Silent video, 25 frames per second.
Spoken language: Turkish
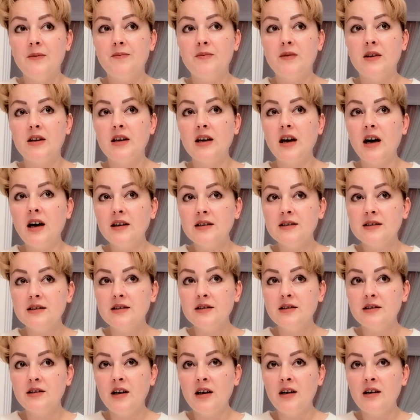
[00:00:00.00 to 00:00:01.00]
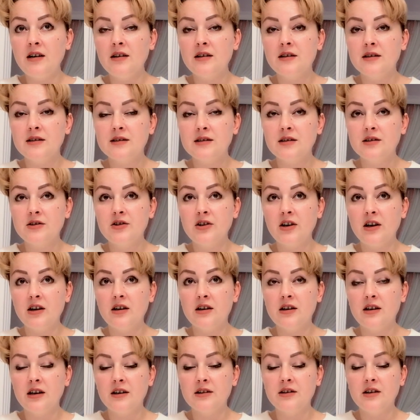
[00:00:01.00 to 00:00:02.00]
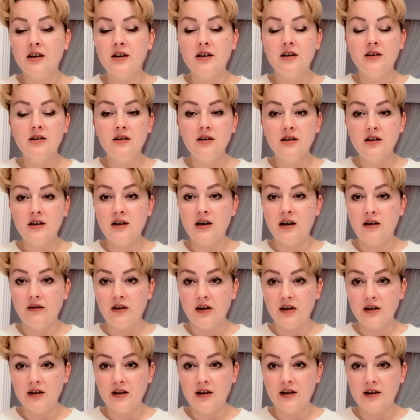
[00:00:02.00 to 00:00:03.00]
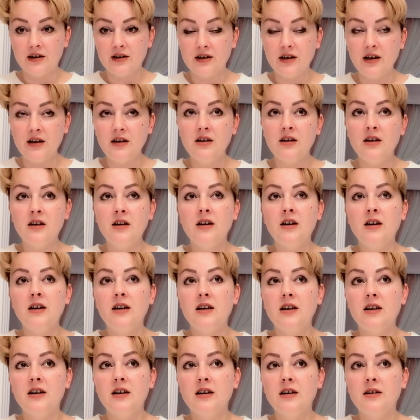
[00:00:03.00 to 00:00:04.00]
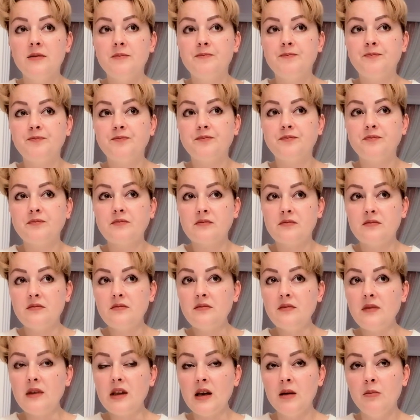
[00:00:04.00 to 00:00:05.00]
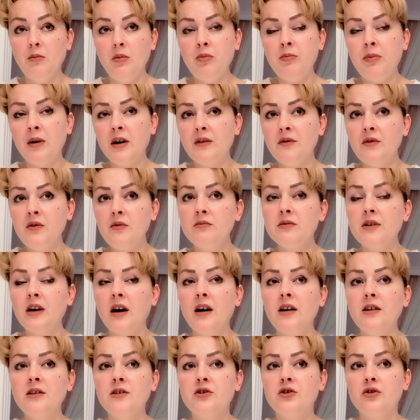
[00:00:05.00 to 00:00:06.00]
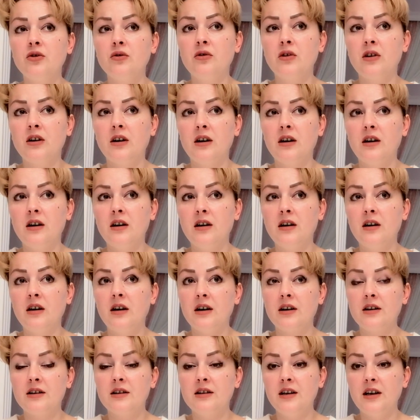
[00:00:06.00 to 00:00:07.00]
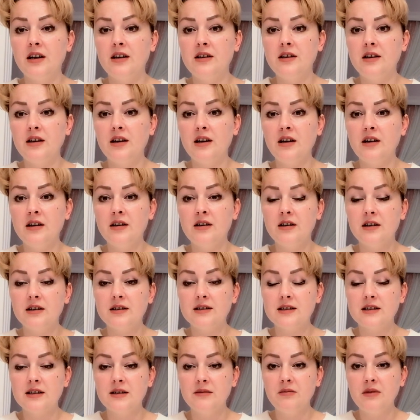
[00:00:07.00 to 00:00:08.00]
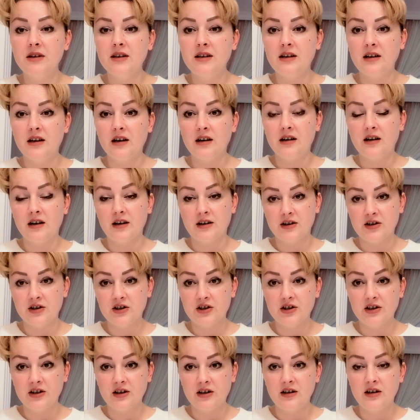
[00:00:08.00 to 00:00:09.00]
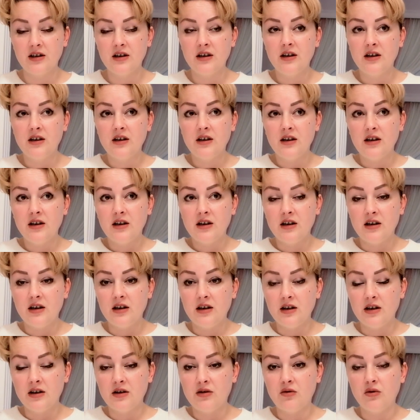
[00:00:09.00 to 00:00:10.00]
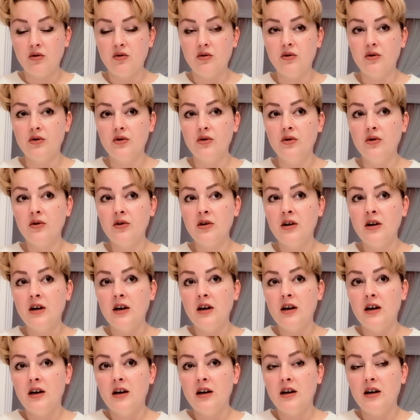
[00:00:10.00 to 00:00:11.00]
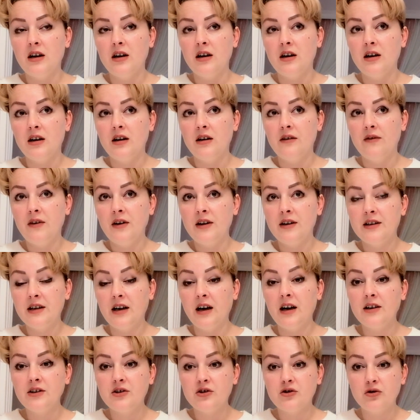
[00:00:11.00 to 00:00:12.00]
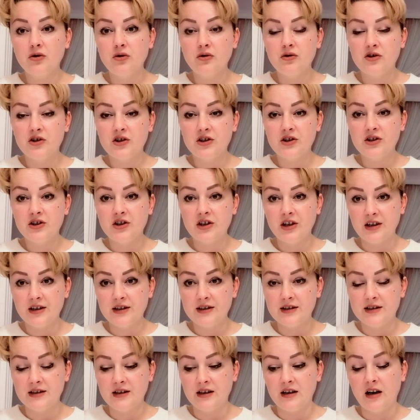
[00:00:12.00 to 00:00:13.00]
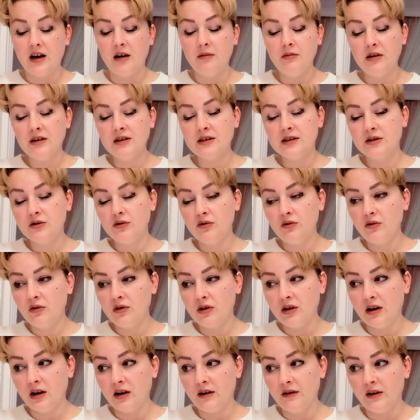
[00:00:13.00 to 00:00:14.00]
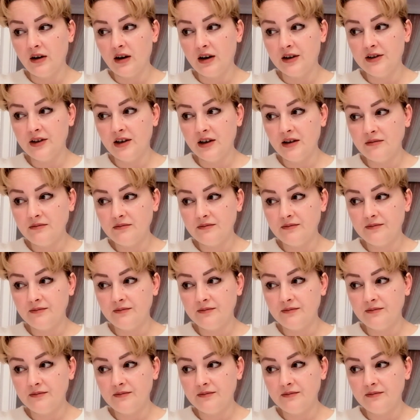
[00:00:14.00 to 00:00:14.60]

yazında sıcak ya da ılık havalarda e, bu parfüm daha çok e, gardenya yaseminle karışık e, kokuyor ve daha çok çiçeksi ama soğuk havada